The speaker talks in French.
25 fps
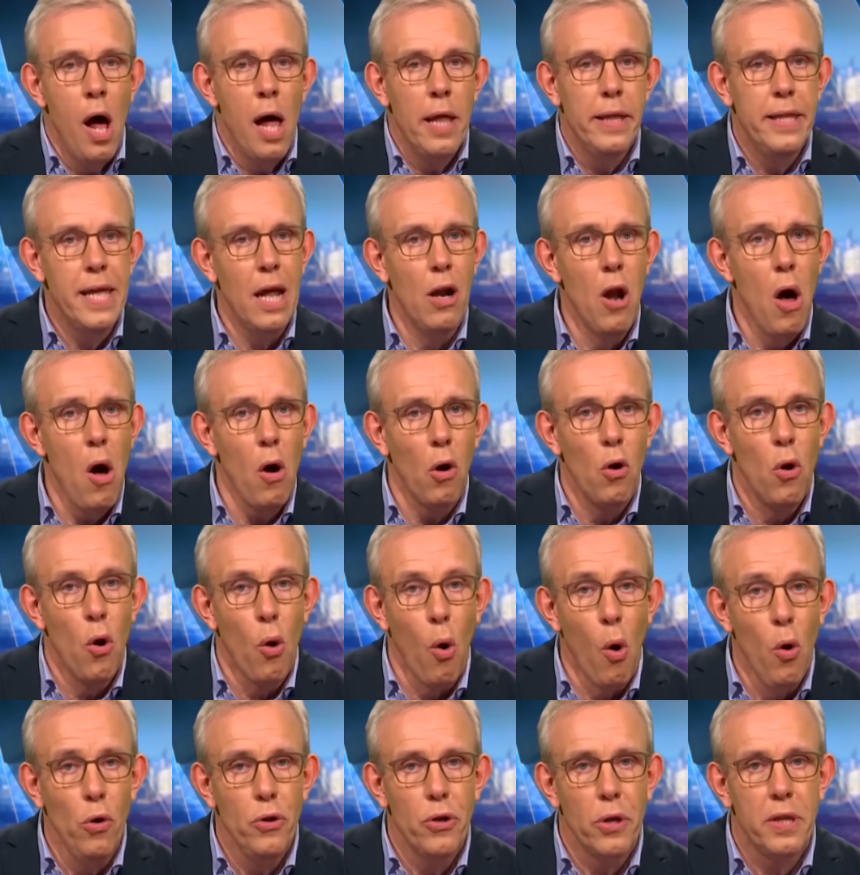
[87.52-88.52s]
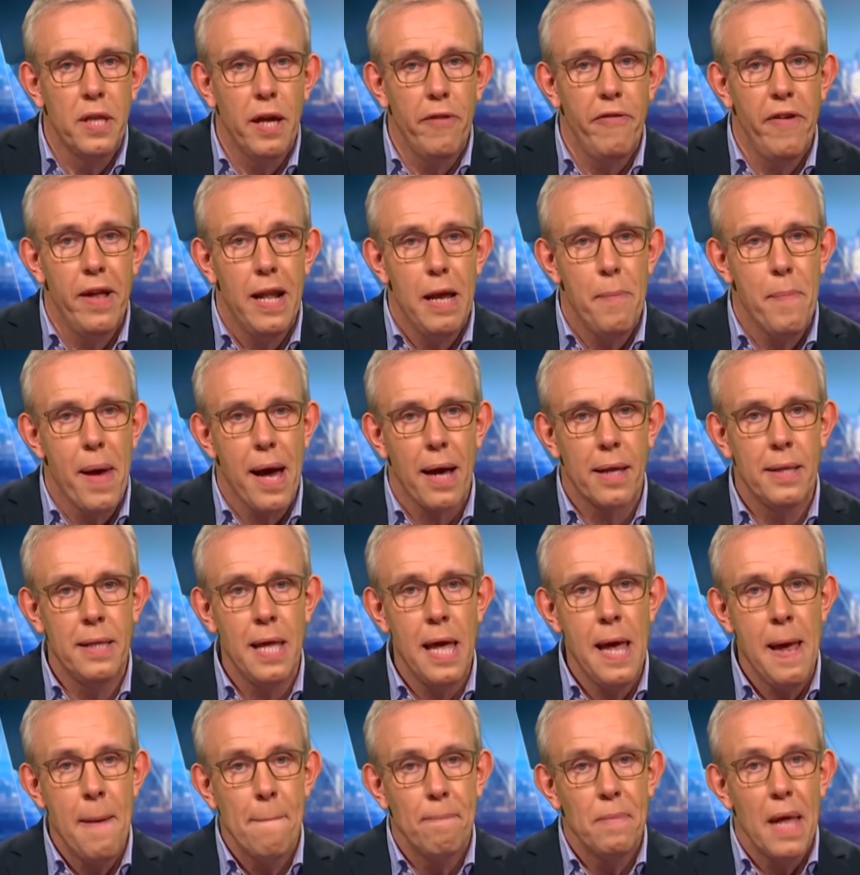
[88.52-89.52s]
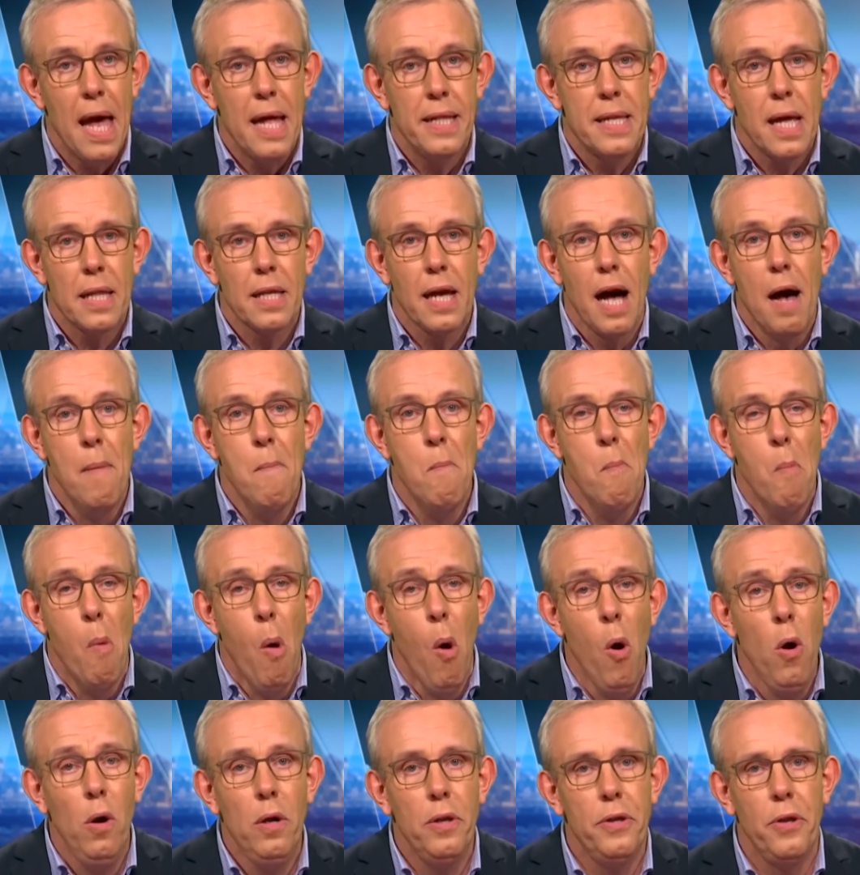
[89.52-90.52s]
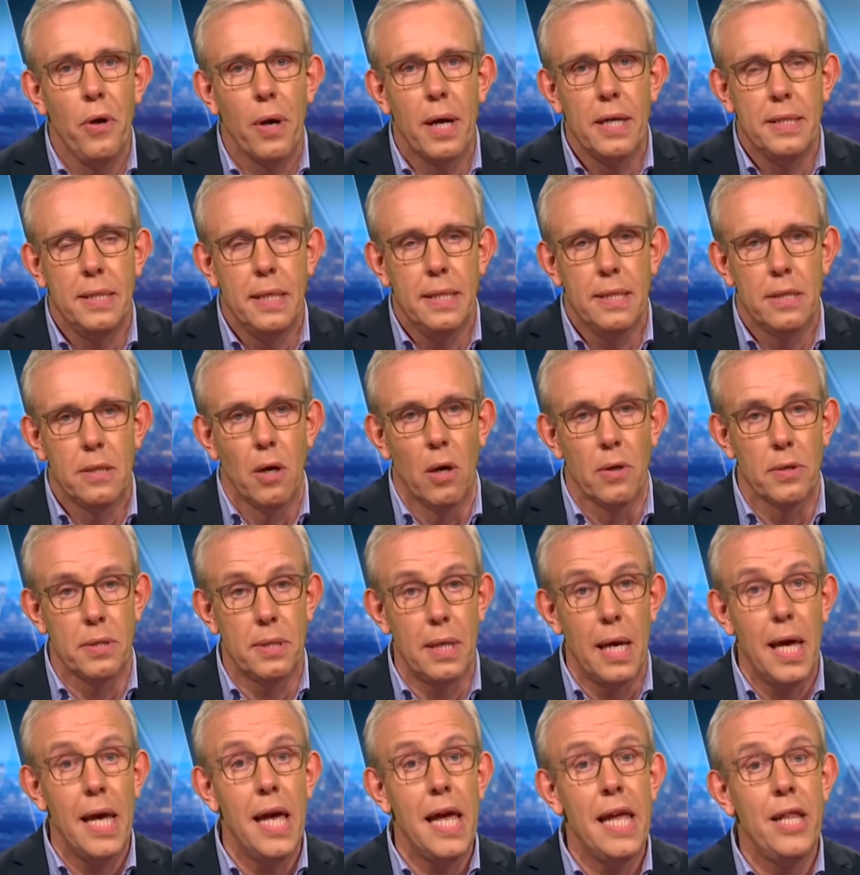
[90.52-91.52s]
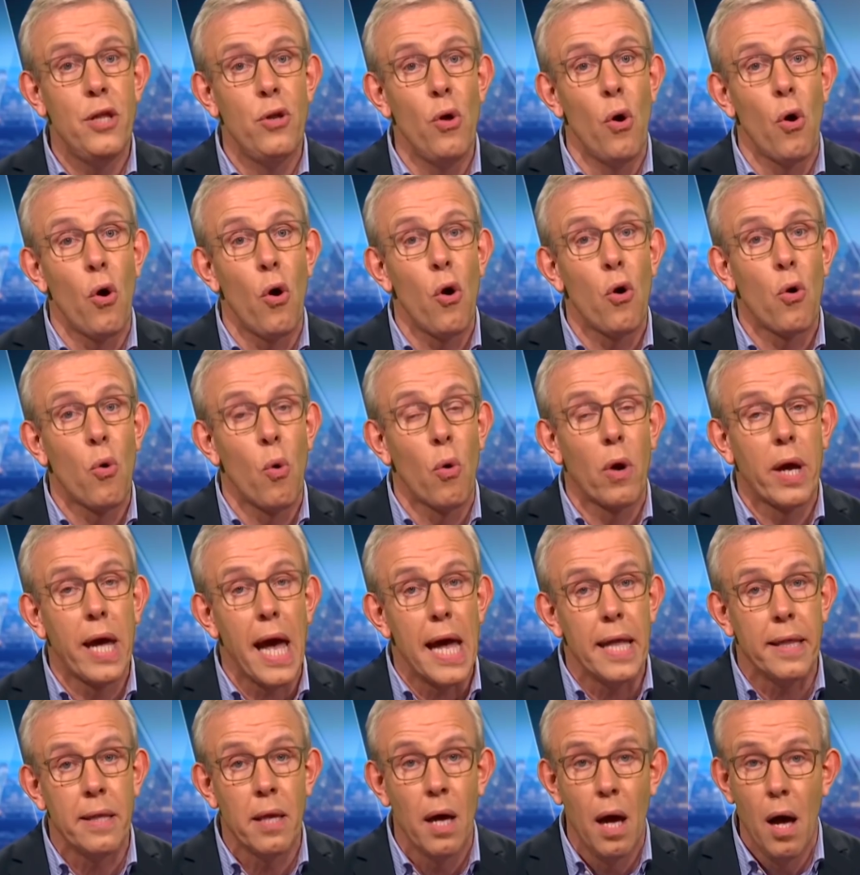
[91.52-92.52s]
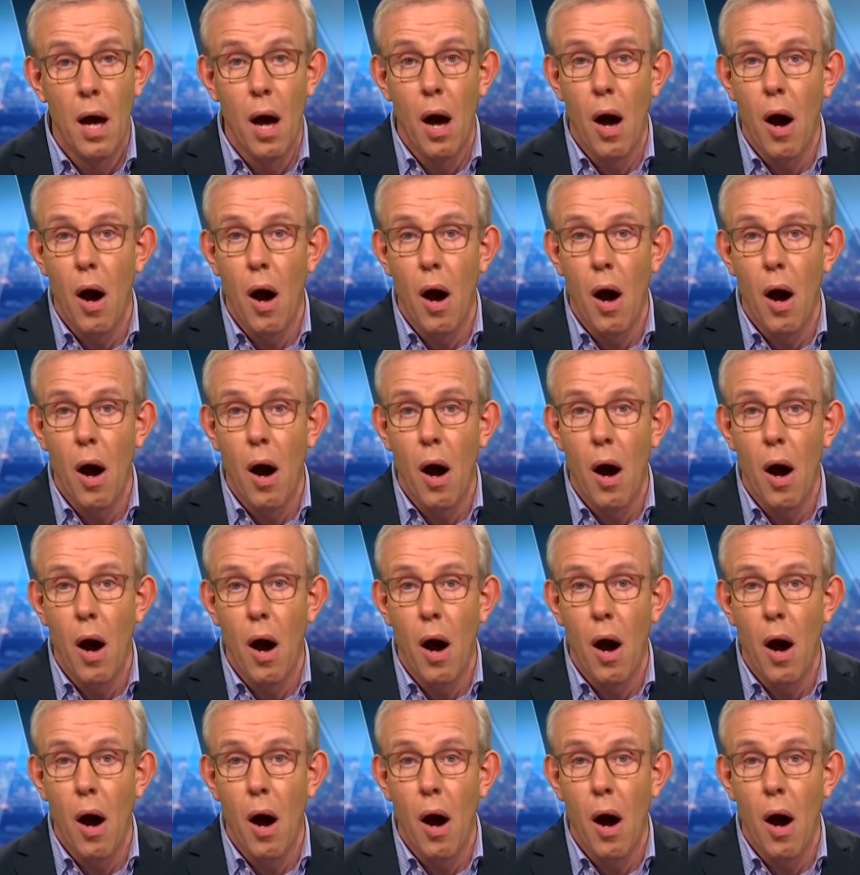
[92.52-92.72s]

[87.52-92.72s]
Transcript: Dès lors, le rôle de TV Liberté est d'être un moule de résistance et de reconquête,